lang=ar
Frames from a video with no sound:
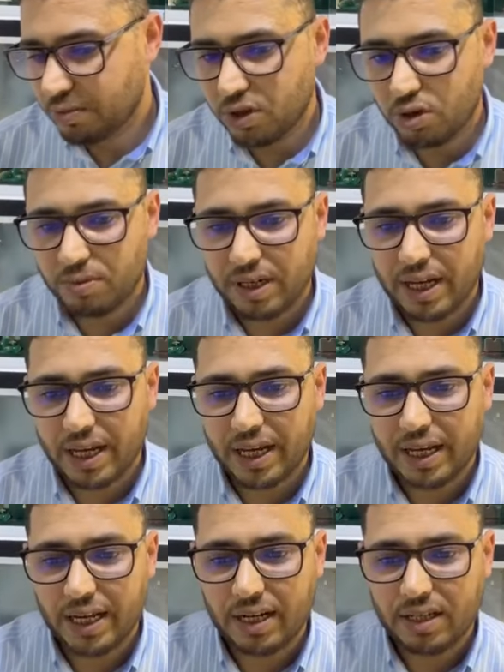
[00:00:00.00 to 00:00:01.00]
نتمنوا من الله
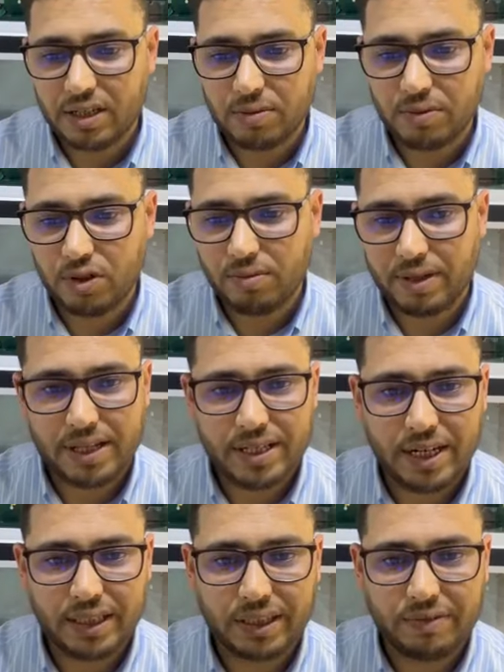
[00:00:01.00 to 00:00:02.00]
خير نتمنوا من الله
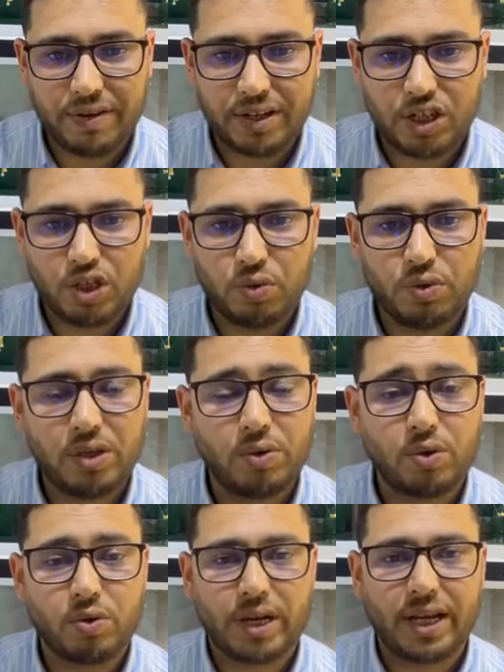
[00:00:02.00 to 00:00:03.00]
تعالى يترفق شي
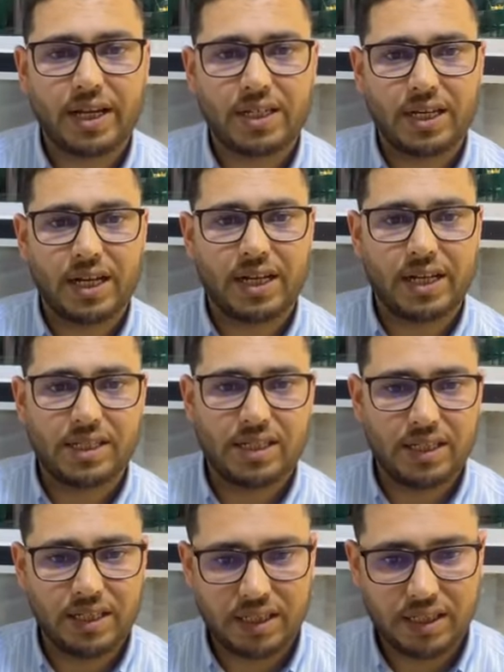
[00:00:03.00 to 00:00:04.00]
شويه ويكون خير ان شاء الله
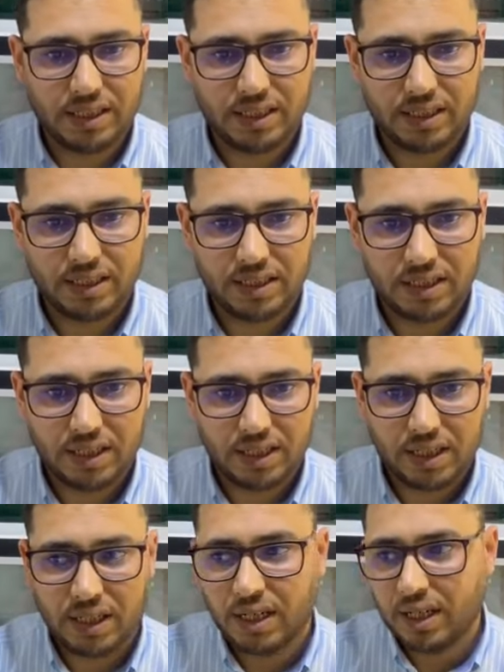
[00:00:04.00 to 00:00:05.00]
هادشي اللي كاين
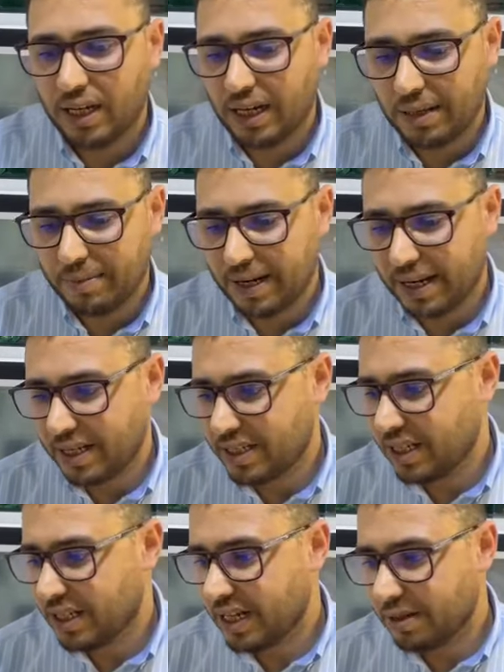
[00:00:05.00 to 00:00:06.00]
على
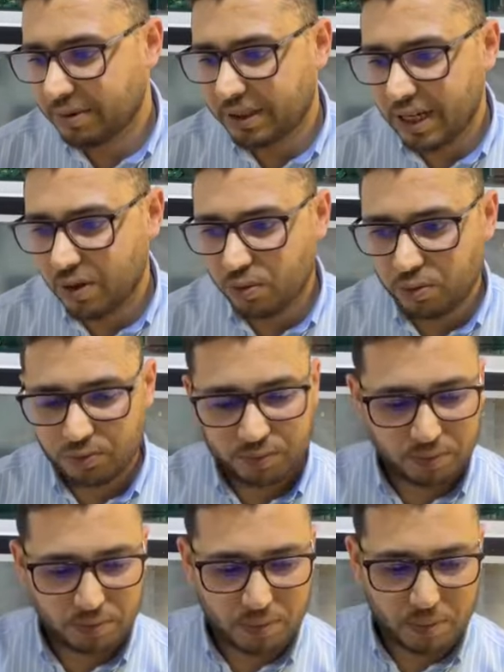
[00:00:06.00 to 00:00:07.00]
بركه الله نبداو
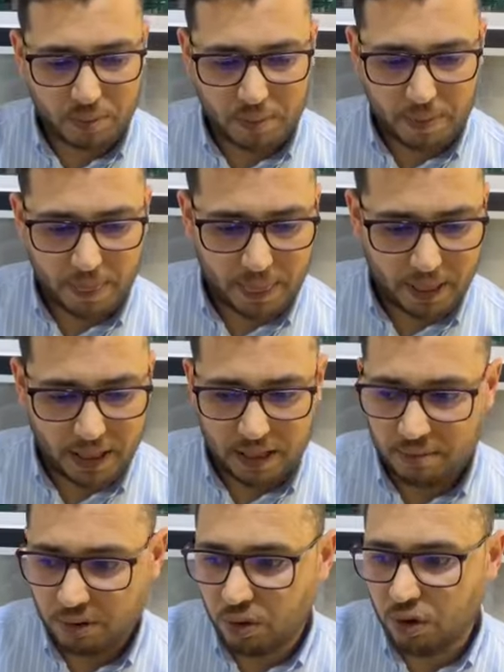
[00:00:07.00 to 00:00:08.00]

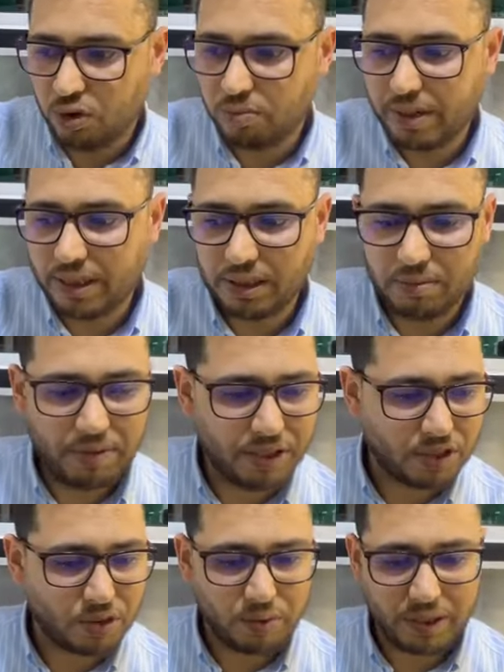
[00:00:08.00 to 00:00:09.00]
ندور لكم بهذا
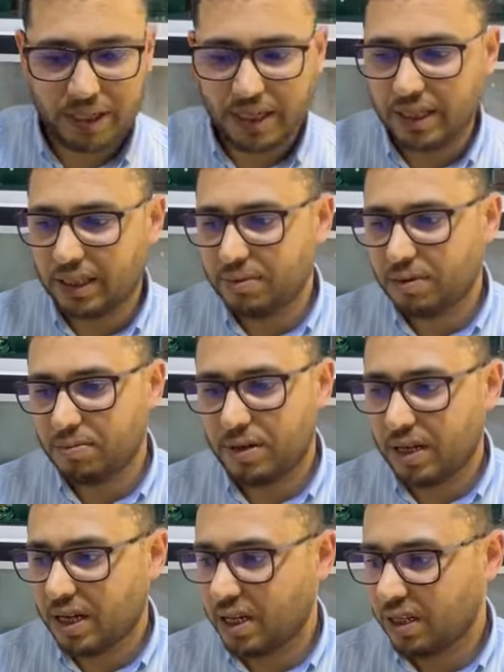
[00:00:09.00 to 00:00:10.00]
الدبليج الصويري هذا
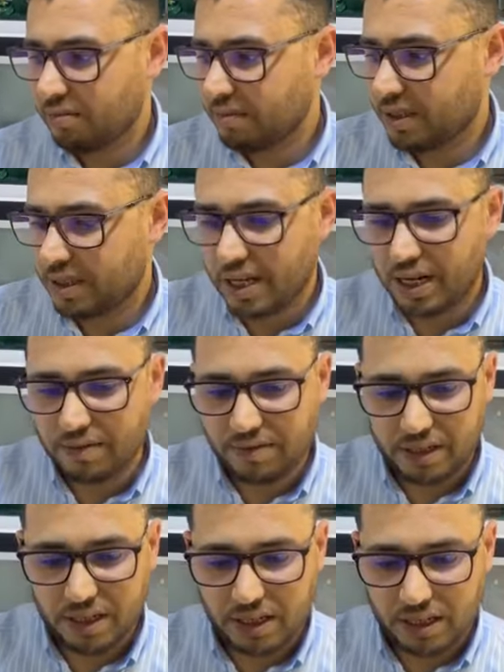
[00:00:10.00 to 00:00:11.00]
بسم الله من
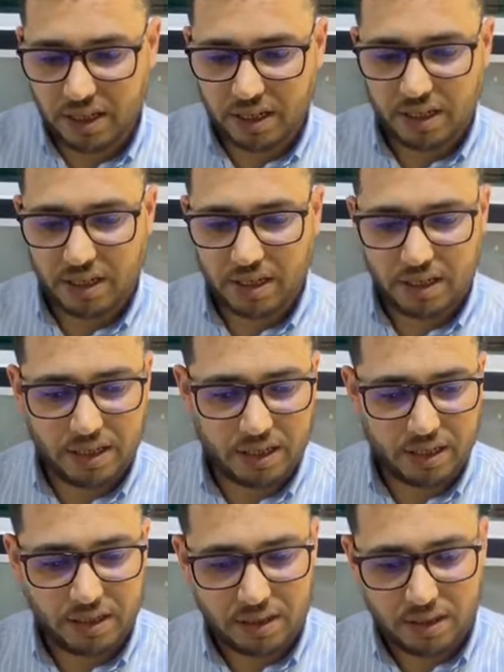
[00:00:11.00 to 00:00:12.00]
الطرفين هي
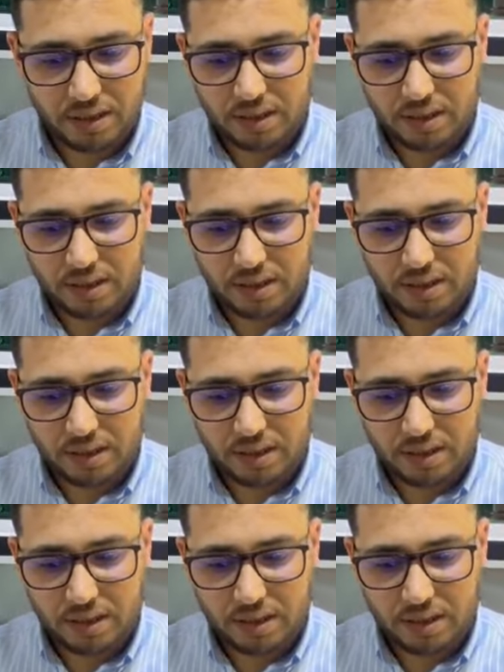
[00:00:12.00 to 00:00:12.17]
هي